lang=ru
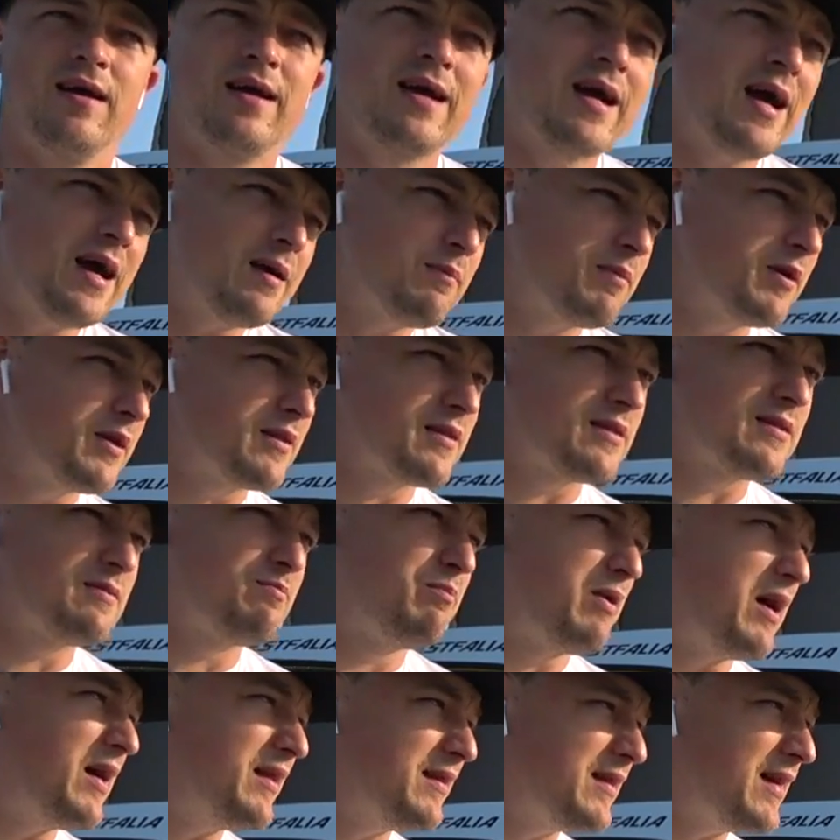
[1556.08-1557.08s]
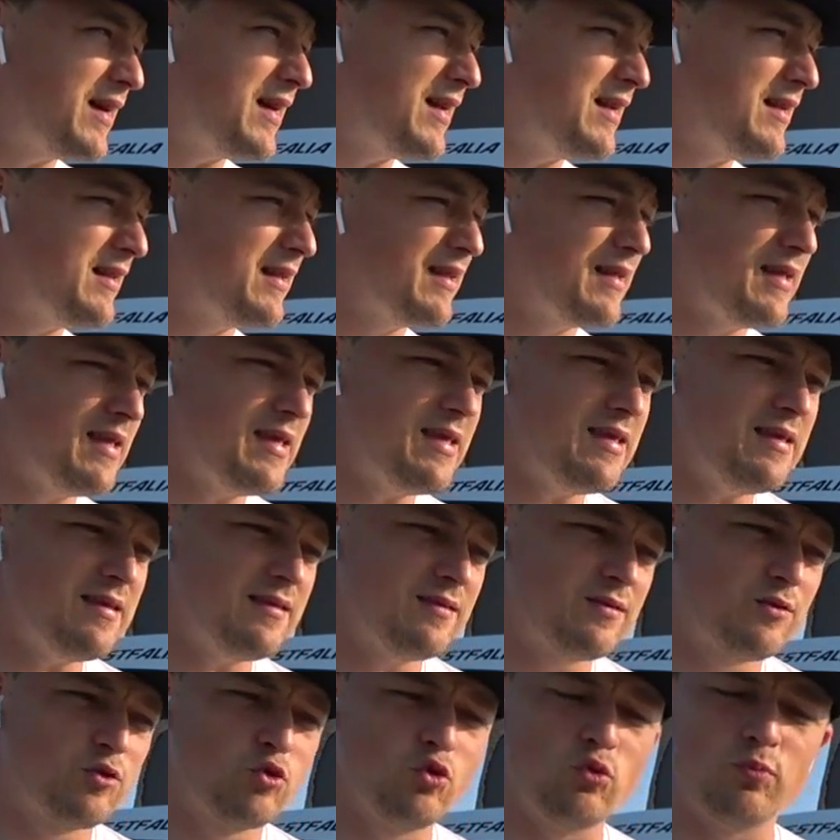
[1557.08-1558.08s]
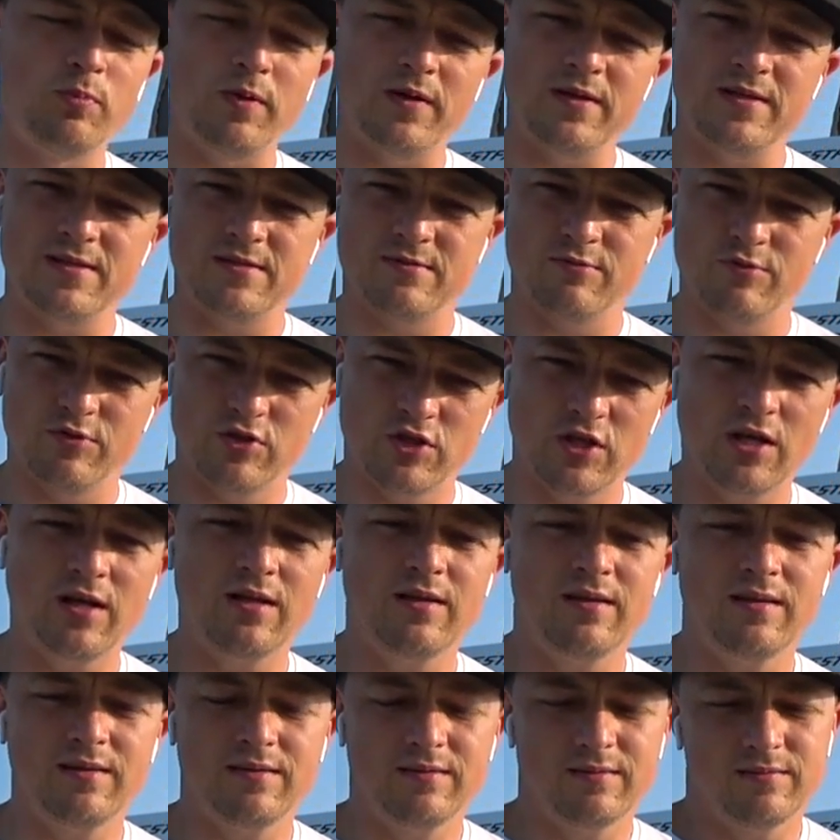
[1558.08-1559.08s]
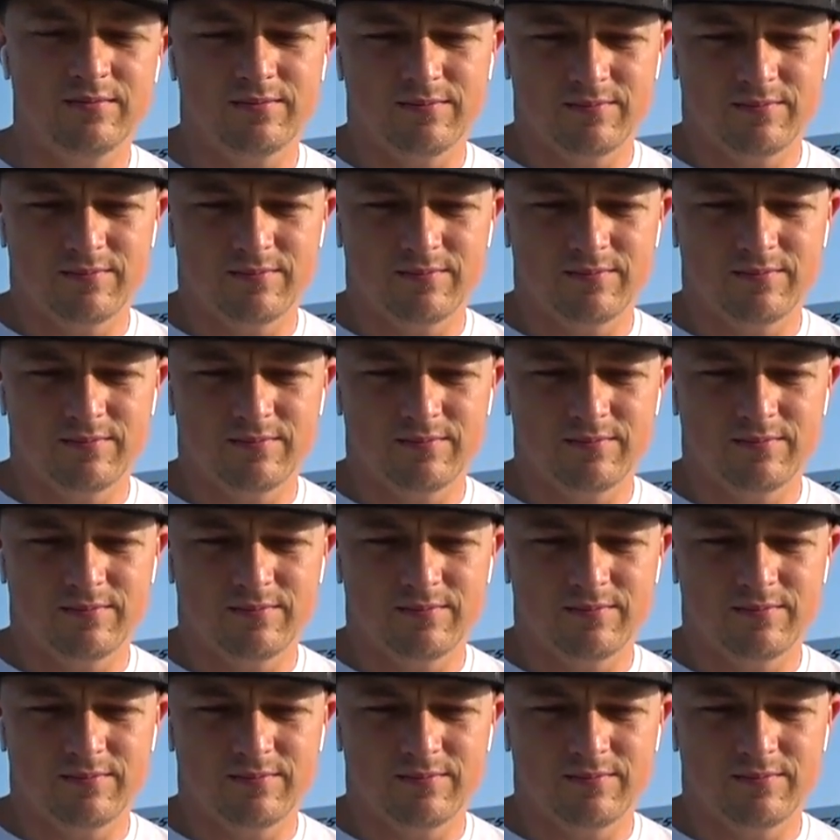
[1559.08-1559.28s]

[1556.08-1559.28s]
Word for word: Как бы это банально и тупо не звучало,